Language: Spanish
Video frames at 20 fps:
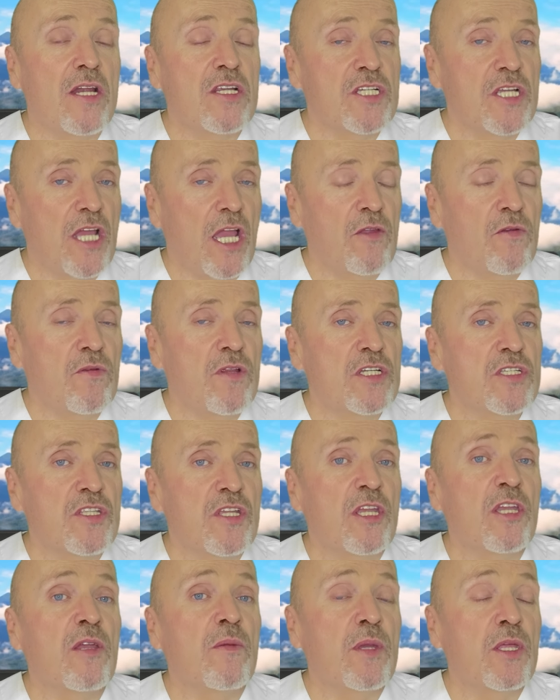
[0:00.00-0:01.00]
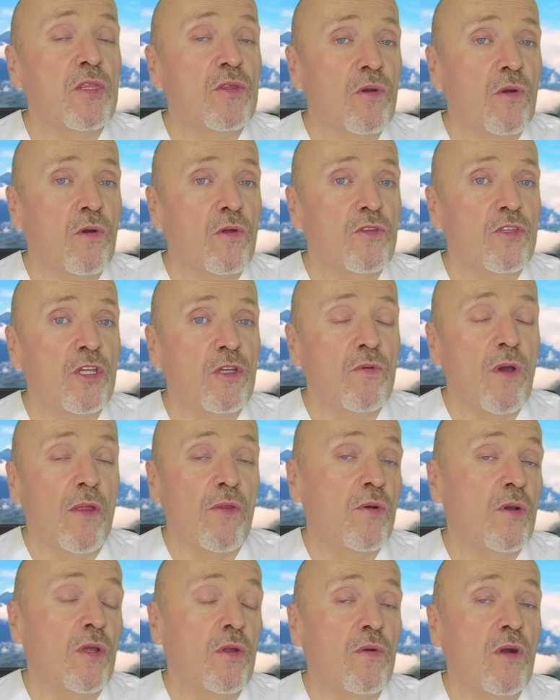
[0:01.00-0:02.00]
si hay un estreñimiento
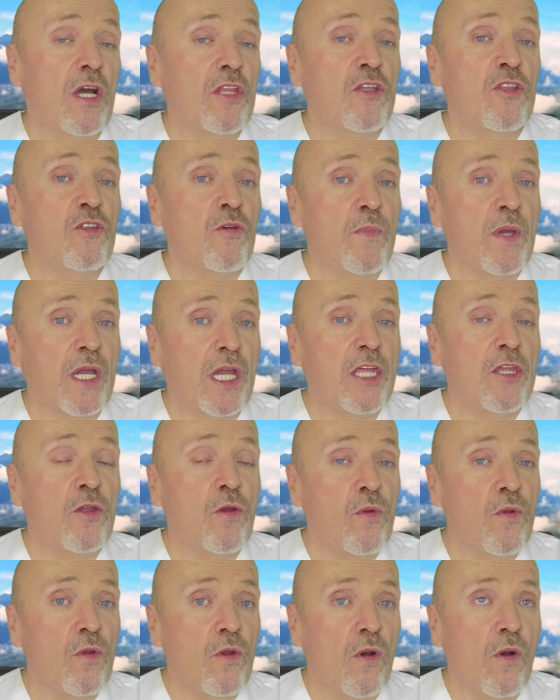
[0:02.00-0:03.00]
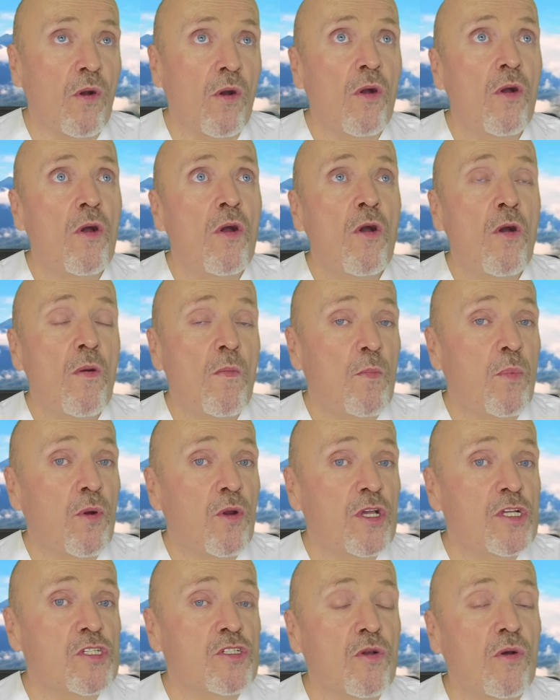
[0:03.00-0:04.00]
continuado. En un gatito pequeño no. Por
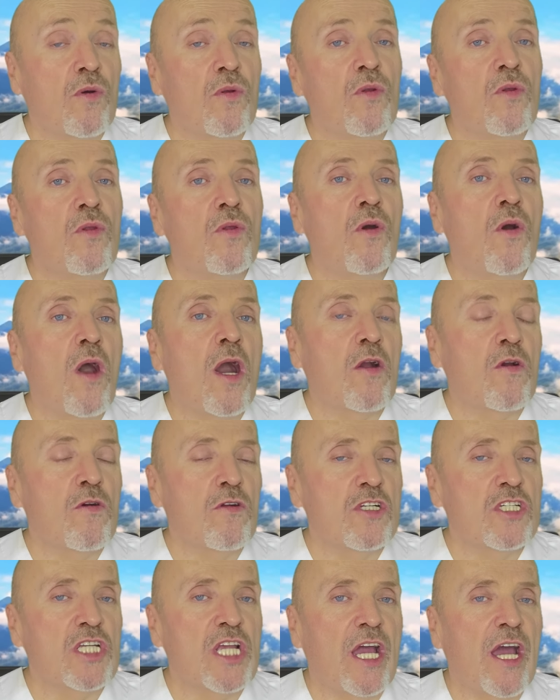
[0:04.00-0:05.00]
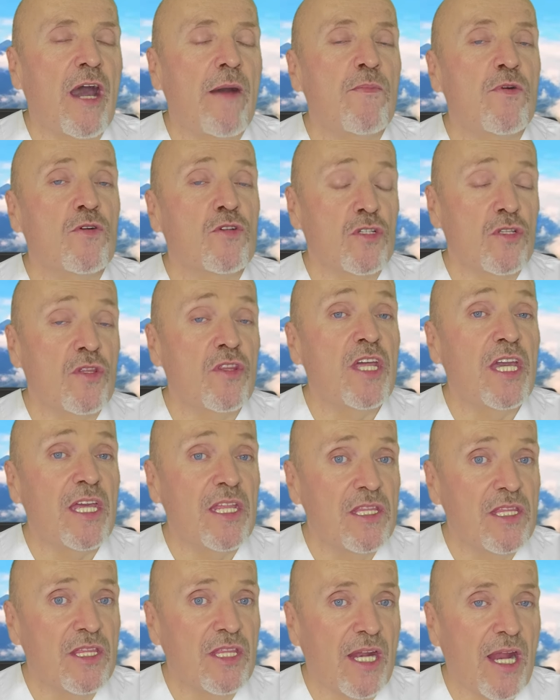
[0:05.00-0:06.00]
eso no aconsejamos de
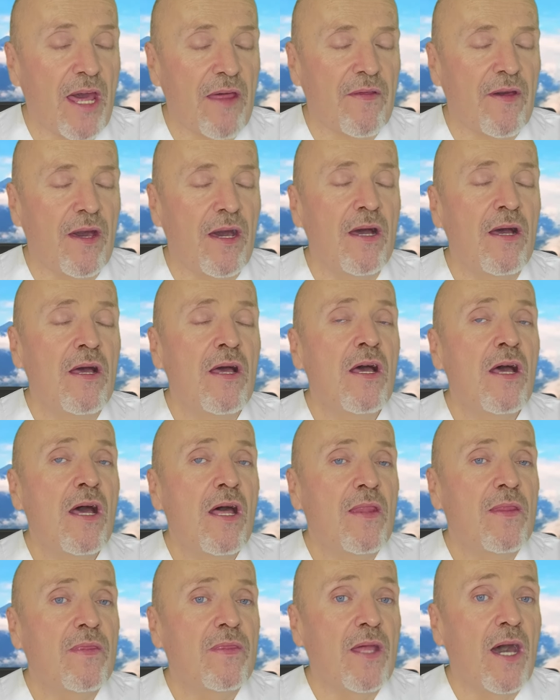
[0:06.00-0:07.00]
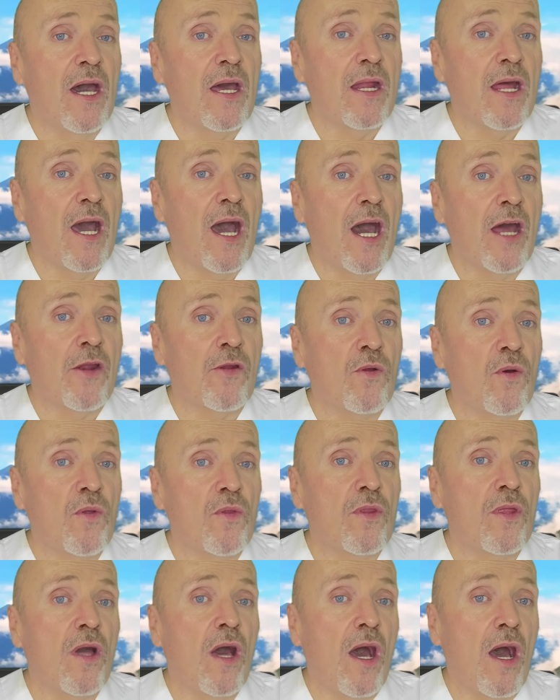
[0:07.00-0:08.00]
entrada dar
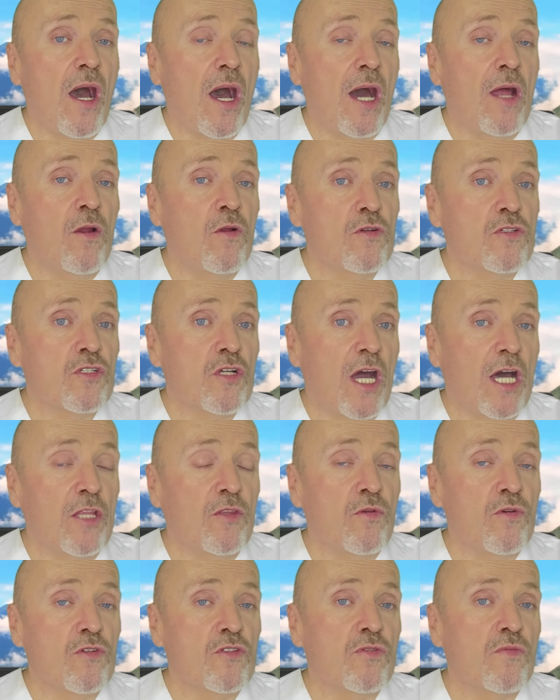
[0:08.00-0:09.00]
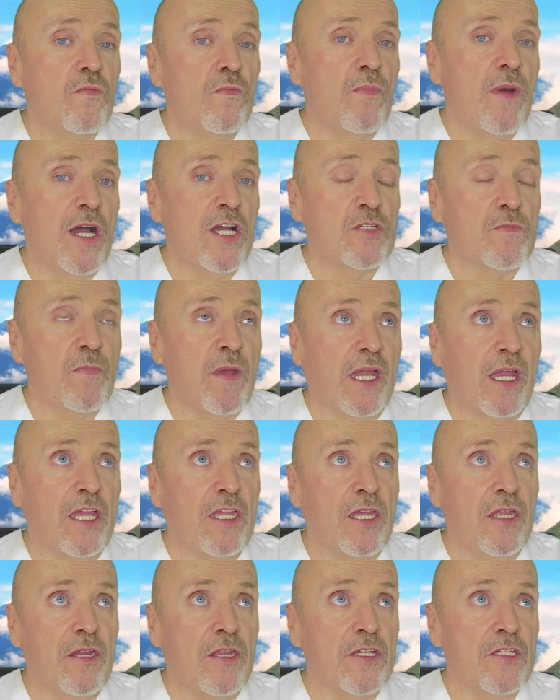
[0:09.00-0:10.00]
arroz a los gatos más
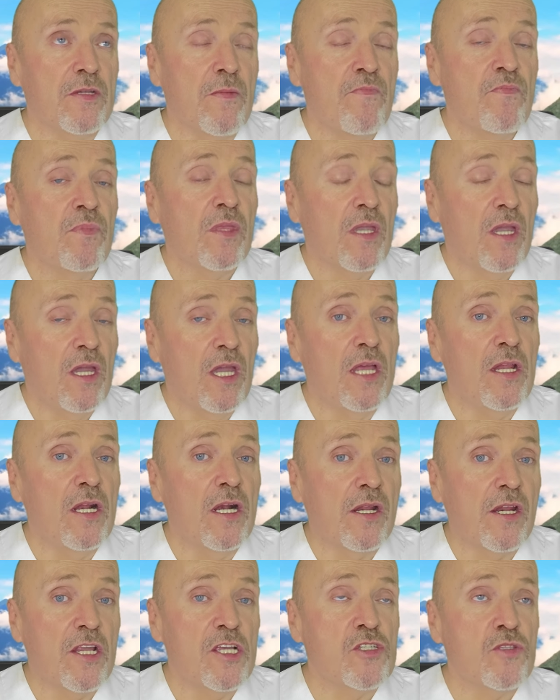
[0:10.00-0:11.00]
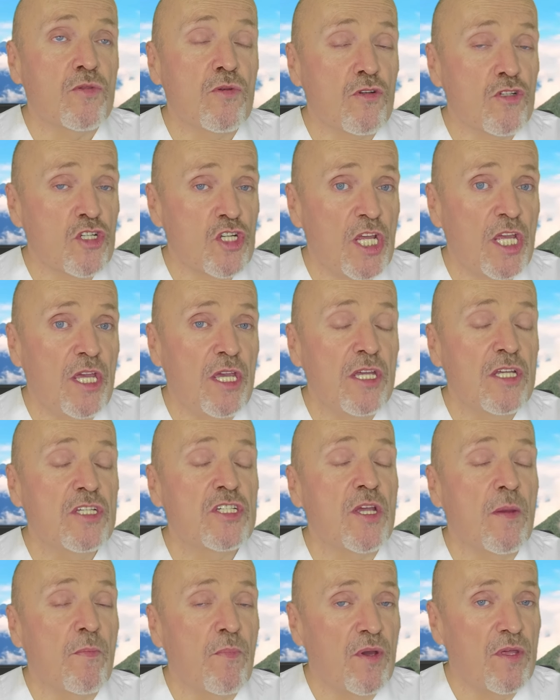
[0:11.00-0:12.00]
pequeñines. En el resto sí
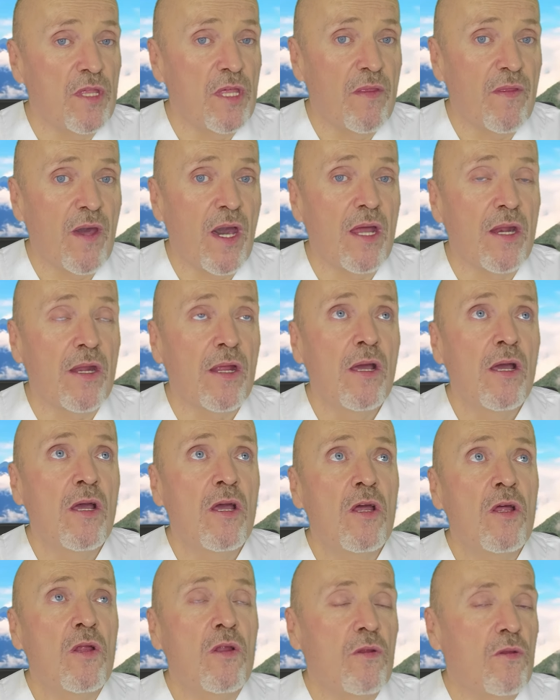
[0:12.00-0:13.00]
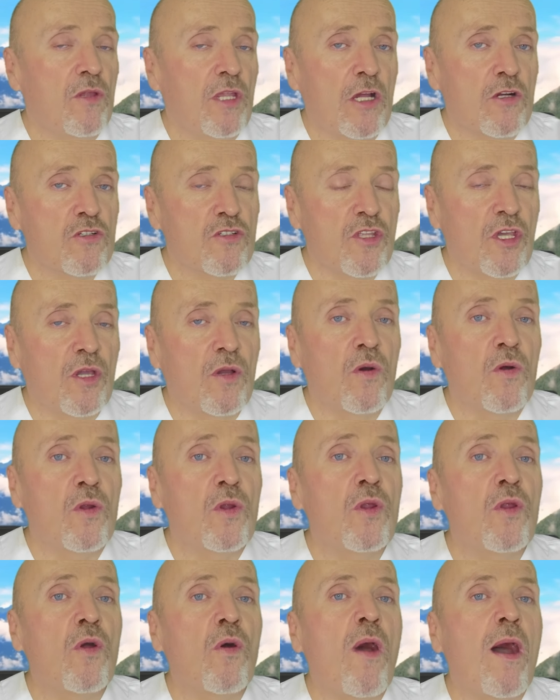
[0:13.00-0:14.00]
se puede dar, ya os digo,
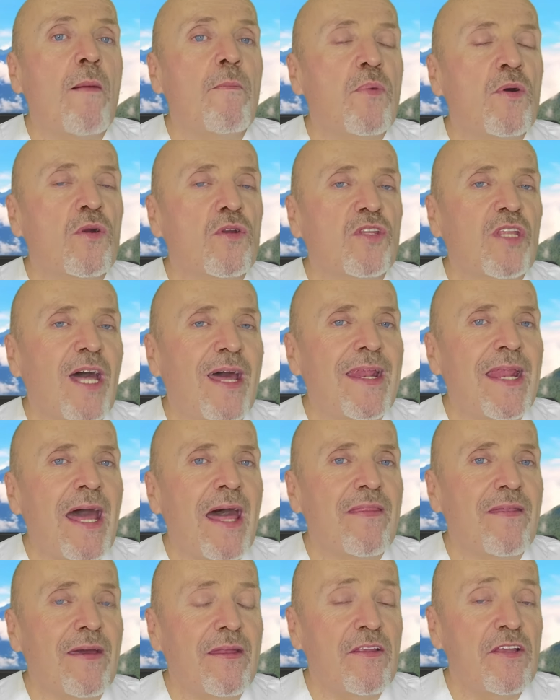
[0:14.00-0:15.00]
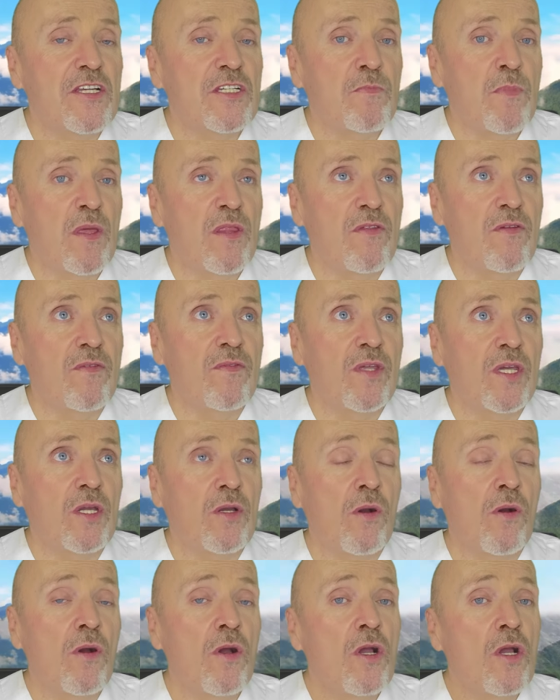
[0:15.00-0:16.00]
no aporta nada en
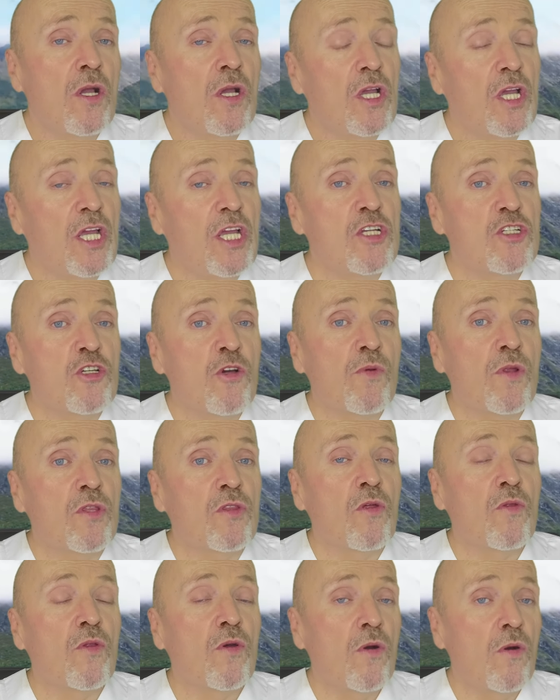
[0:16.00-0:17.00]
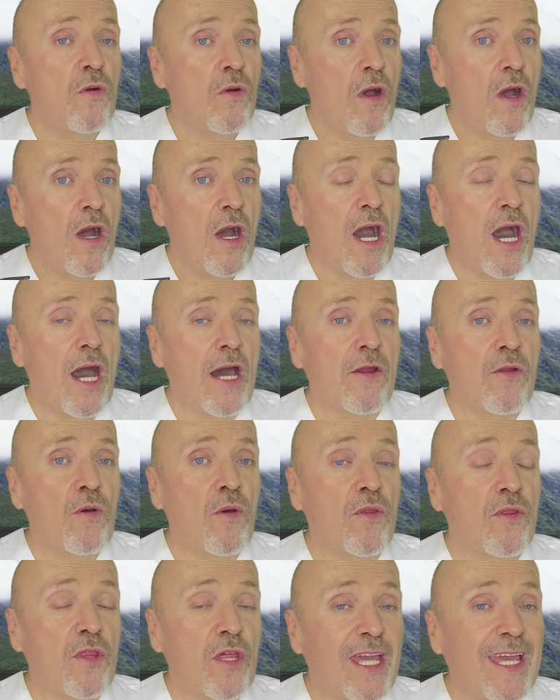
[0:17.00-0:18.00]
específico y sobre todo
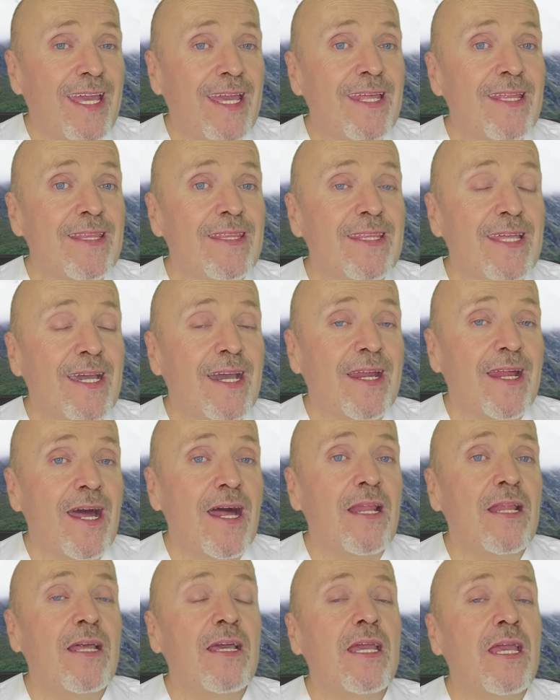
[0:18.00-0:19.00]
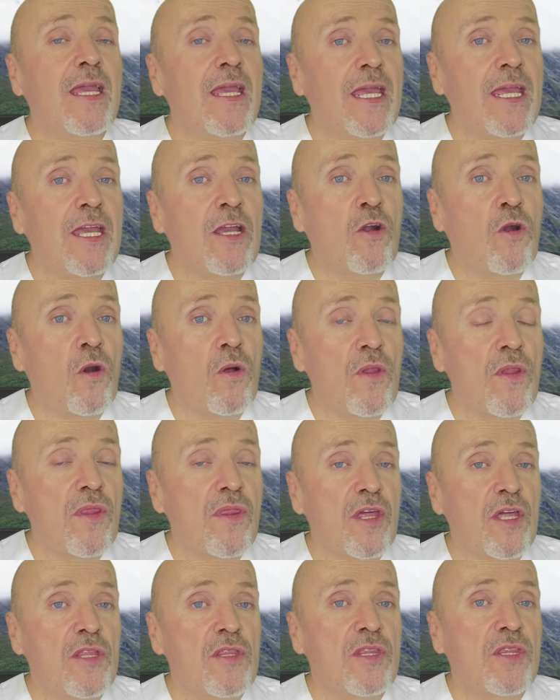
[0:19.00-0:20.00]
arroz integral y
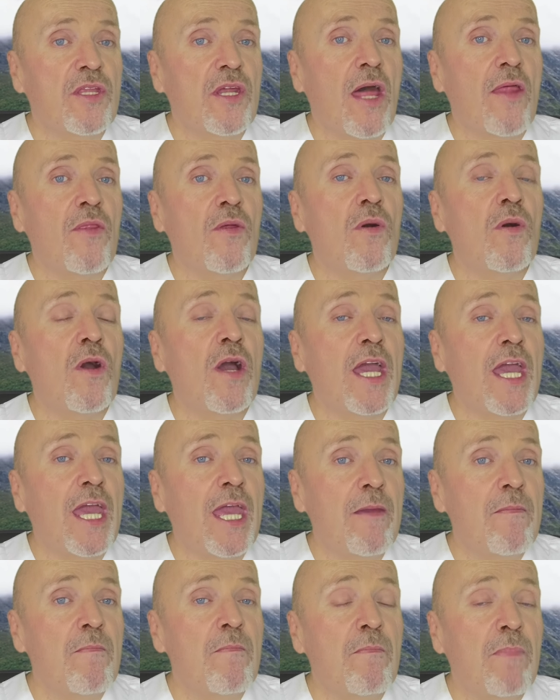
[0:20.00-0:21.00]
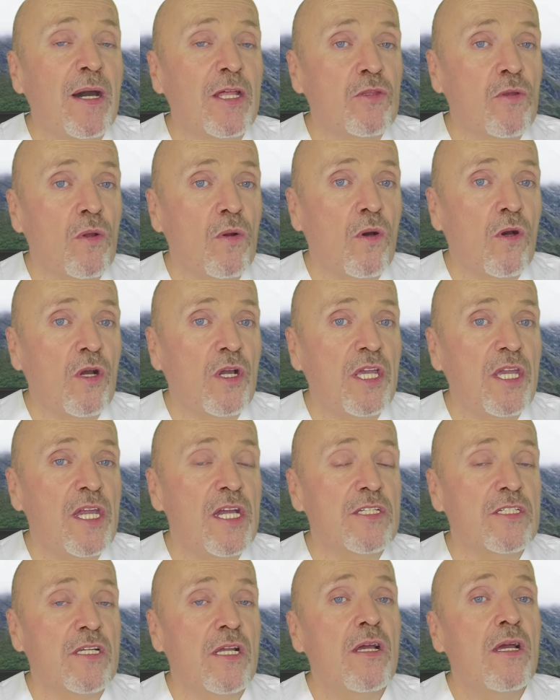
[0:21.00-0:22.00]
concentrado en
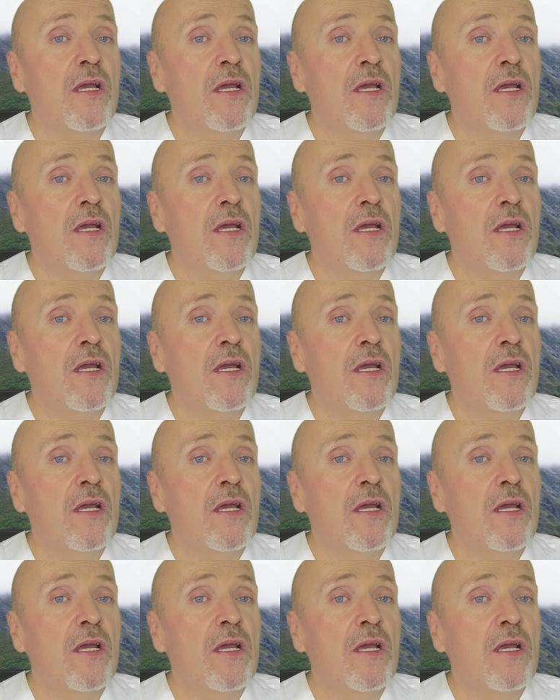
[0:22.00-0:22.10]
patologías